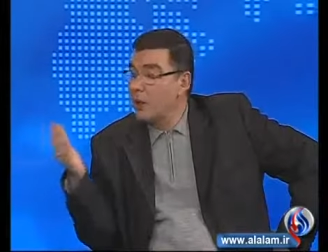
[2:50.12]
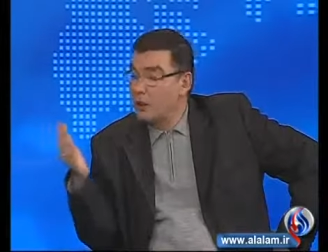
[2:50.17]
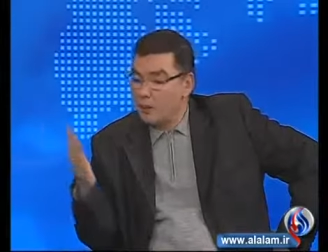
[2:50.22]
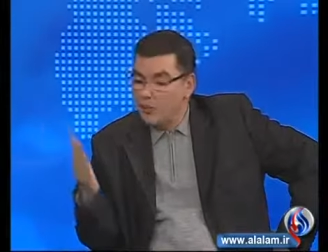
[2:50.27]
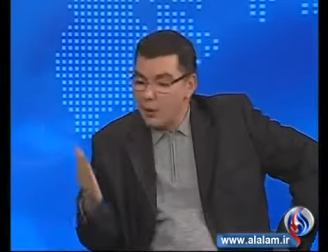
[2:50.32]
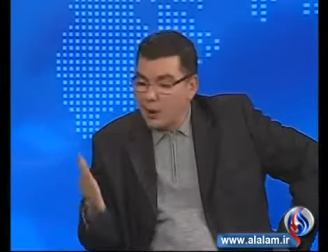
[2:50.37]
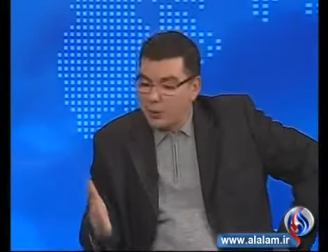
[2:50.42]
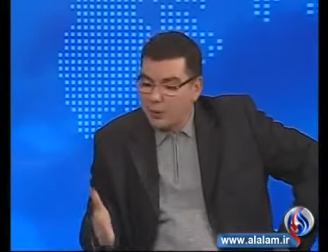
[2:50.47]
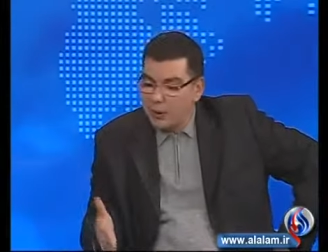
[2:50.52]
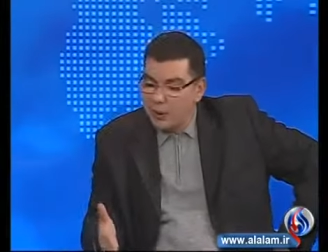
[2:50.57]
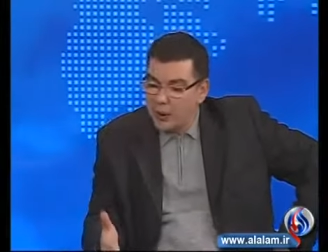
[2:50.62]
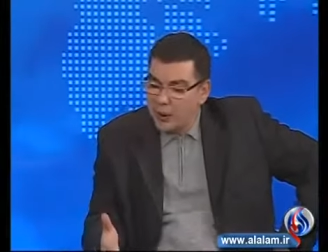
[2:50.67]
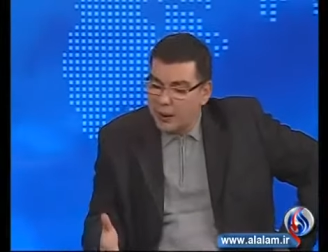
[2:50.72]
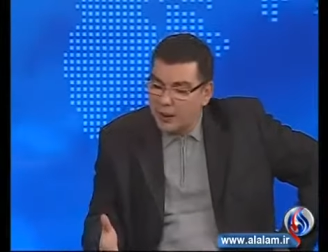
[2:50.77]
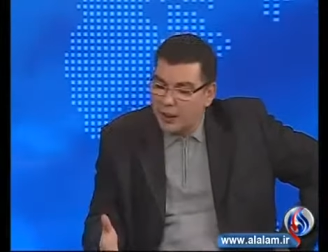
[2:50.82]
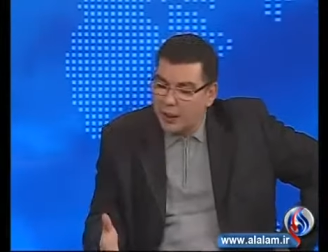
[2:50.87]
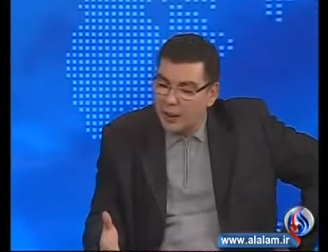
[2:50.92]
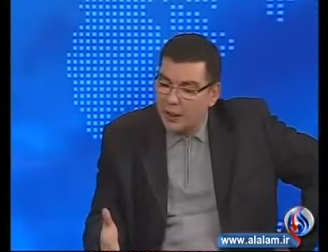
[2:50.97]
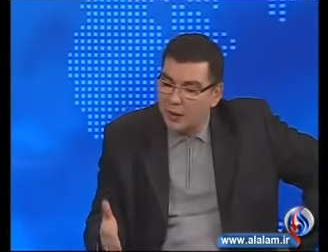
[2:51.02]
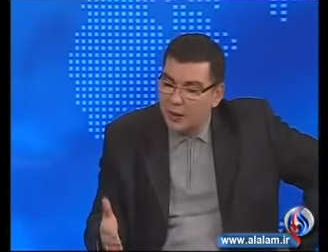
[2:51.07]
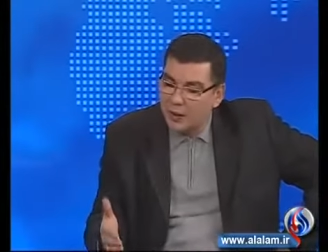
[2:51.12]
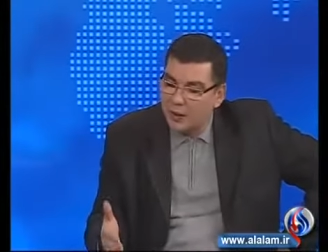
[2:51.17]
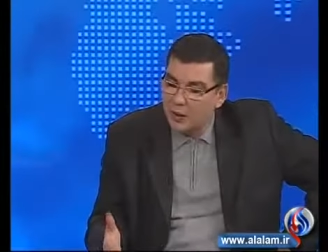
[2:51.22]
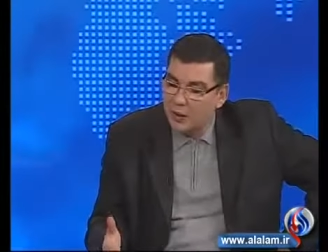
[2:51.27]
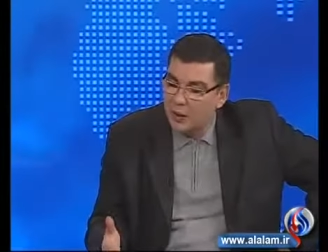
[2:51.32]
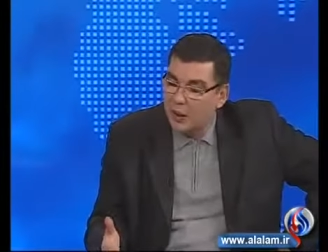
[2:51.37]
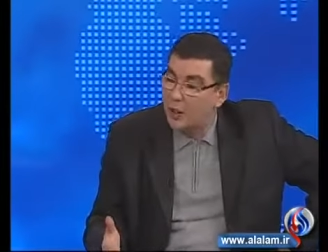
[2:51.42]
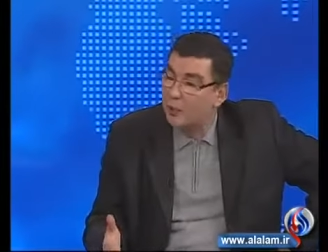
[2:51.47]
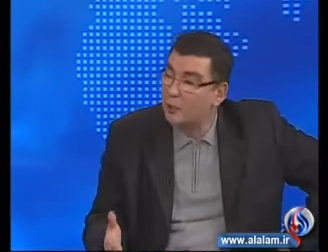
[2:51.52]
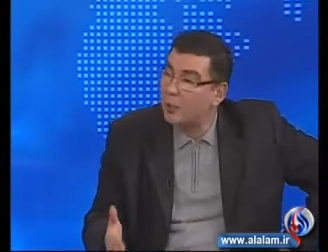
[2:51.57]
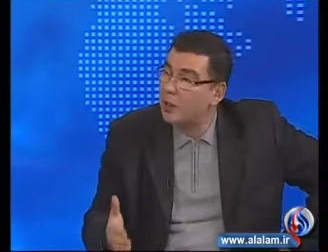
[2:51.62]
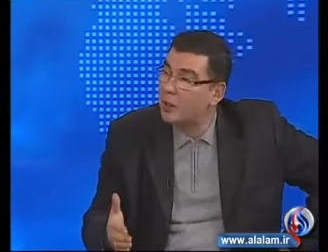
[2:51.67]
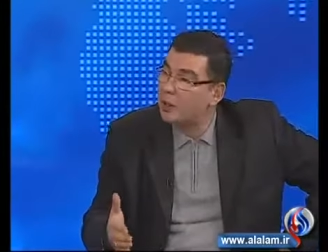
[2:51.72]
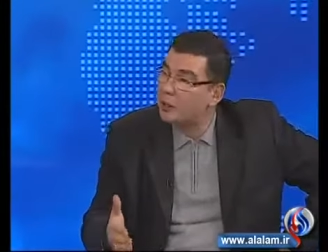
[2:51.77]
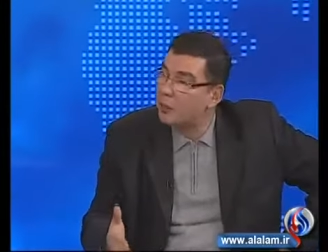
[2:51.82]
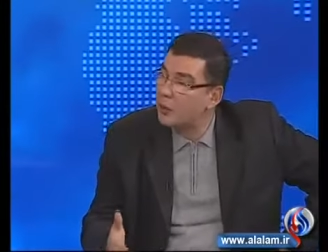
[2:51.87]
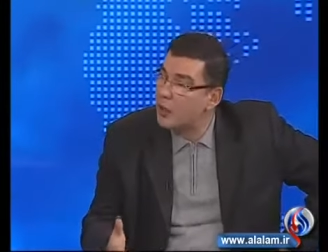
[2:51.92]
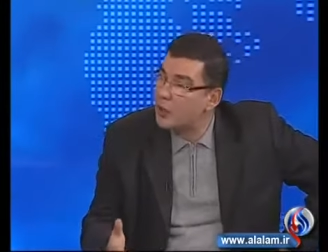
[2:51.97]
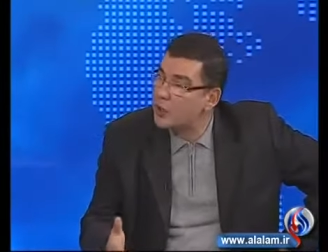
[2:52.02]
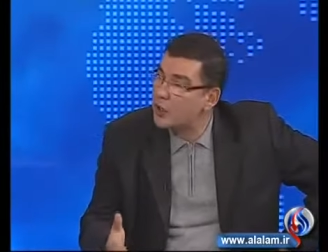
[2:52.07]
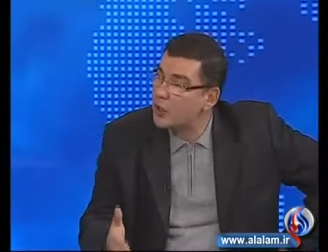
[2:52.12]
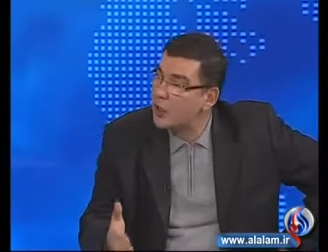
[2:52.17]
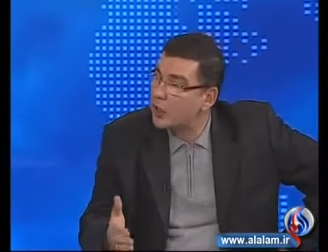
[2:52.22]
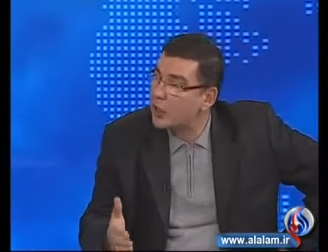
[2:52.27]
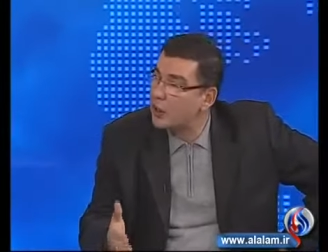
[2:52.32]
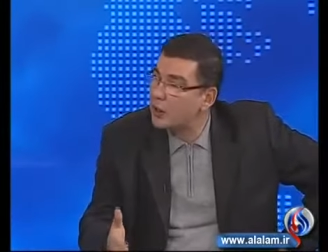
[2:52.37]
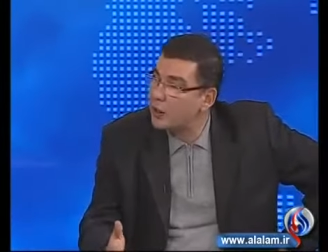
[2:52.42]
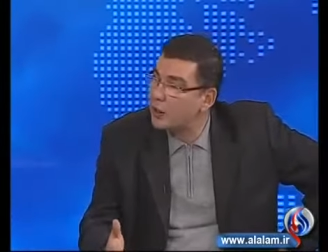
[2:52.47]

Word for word: بل من خلال اتهامات موجهة